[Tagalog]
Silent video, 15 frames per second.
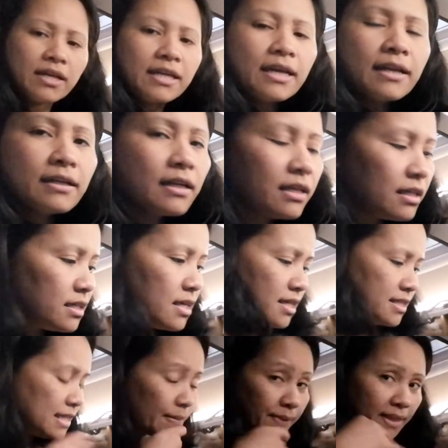Ayan, ayan guys.
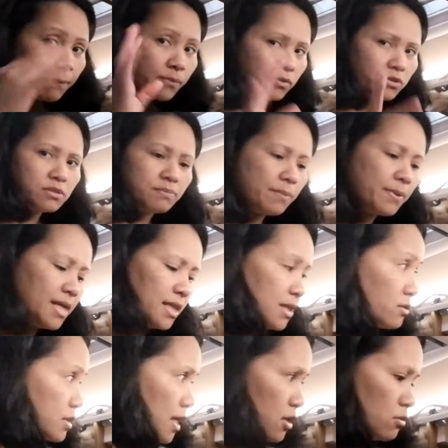Hindi pa tapos, papakita
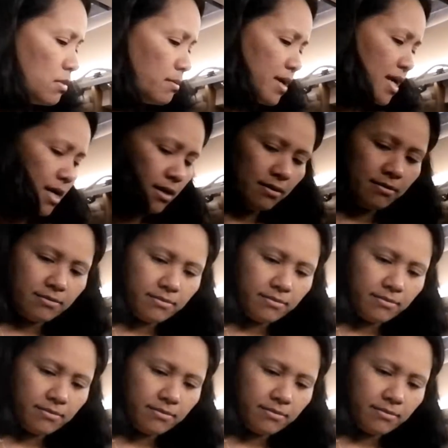ko sa inyo mamaya.